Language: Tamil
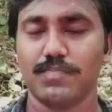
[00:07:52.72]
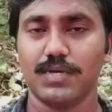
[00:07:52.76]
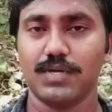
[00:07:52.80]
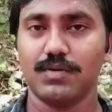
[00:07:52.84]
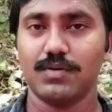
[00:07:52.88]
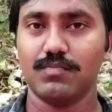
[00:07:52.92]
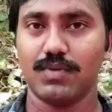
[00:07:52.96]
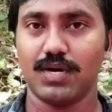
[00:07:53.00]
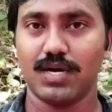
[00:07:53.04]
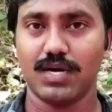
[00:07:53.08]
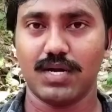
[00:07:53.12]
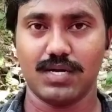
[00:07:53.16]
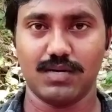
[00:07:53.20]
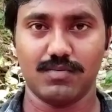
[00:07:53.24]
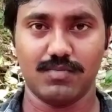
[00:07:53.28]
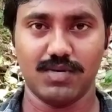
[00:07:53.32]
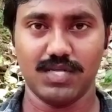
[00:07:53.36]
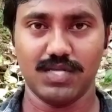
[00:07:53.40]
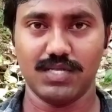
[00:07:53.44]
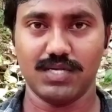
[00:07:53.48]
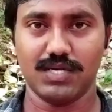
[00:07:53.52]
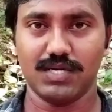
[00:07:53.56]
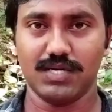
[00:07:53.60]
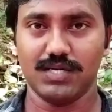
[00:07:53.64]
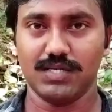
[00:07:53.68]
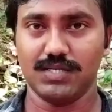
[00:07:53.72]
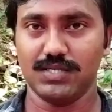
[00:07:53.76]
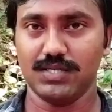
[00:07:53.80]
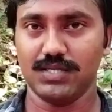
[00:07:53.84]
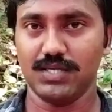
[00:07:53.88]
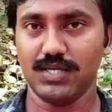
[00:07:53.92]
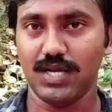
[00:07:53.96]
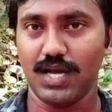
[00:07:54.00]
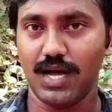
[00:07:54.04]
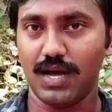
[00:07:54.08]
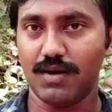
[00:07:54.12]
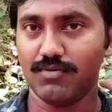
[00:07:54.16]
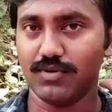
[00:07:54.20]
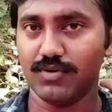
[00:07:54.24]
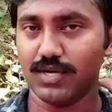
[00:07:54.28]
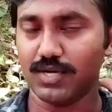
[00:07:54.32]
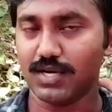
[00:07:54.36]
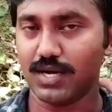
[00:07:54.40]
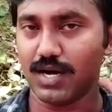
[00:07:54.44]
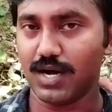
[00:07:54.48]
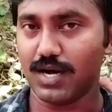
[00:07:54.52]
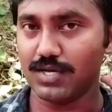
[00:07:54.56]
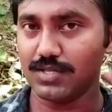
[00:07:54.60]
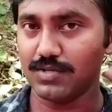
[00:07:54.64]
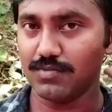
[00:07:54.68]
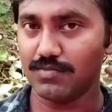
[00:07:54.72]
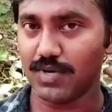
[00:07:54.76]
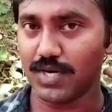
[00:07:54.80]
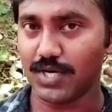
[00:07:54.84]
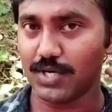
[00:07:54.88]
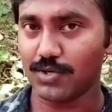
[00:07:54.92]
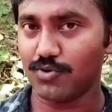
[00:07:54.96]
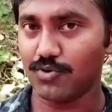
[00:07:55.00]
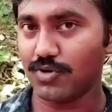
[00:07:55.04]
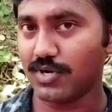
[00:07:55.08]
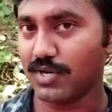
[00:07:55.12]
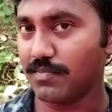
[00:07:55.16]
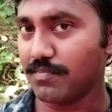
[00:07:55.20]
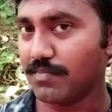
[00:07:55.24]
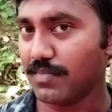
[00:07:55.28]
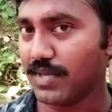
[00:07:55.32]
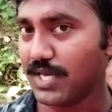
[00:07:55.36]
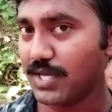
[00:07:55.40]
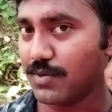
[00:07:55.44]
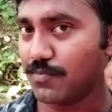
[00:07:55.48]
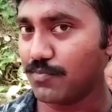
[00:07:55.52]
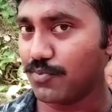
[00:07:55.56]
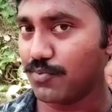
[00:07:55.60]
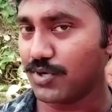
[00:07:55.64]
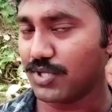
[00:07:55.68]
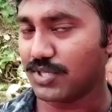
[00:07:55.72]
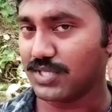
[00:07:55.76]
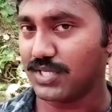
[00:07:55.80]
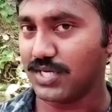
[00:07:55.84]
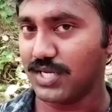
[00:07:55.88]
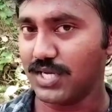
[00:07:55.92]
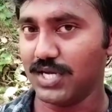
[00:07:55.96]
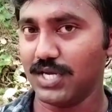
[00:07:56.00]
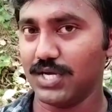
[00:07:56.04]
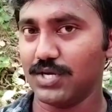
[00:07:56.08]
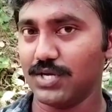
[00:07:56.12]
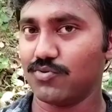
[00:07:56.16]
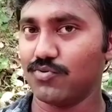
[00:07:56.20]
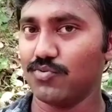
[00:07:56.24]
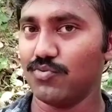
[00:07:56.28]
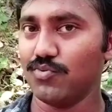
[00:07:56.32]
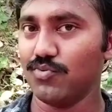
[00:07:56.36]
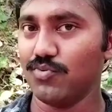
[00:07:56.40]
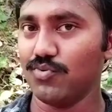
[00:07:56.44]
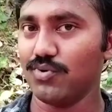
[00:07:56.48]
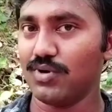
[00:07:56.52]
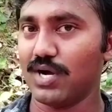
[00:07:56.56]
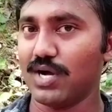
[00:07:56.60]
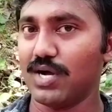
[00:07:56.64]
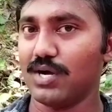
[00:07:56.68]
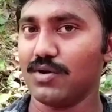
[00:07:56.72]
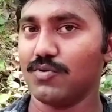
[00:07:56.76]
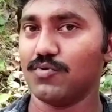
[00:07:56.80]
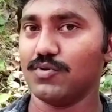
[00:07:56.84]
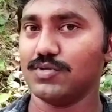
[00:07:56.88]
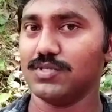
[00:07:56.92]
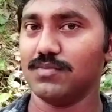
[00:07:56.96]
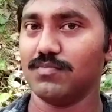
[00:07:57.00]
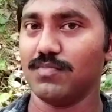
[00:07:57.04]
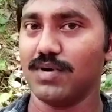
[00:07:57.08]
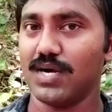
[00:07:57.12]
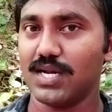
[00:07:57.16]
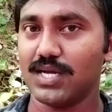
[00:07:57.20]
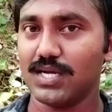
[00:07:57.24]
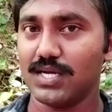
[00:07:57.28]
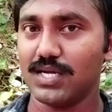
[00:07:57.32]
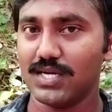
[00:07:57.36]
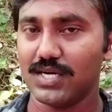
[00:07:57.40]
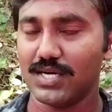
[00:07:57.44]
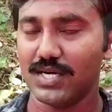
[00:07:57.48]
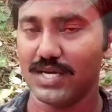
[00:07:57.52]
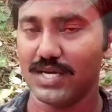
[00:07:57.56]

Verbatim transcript: பெரும்பாலான மனிதர்களுக்கு அவங்க காது மடல் மரத்தோட மேற்புறத்தில் கூறாக கொஞ்சம் மடங்கின